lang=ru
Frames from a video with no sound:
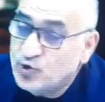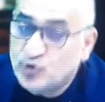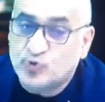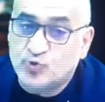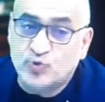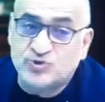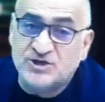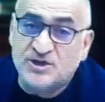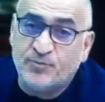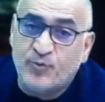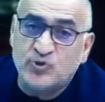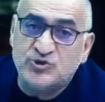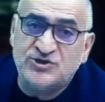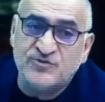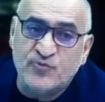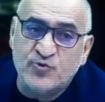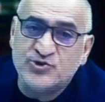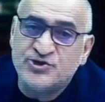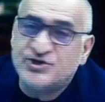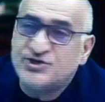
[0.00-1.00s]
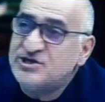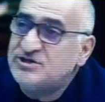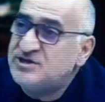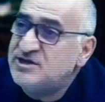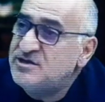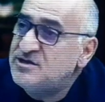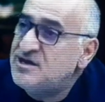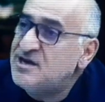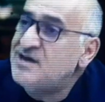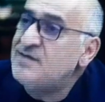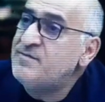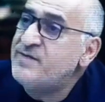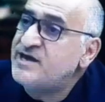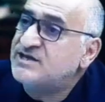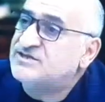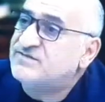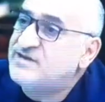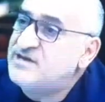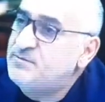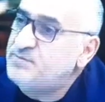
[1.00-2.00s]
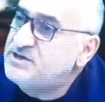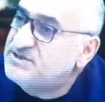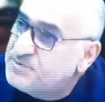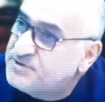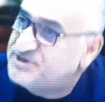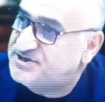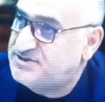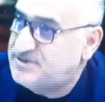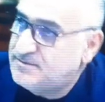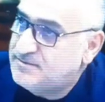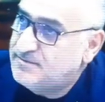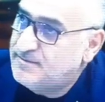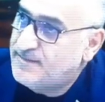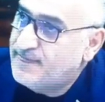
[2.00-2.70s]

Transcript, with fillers: Турция по сегодняшний день не имеет своей письменности.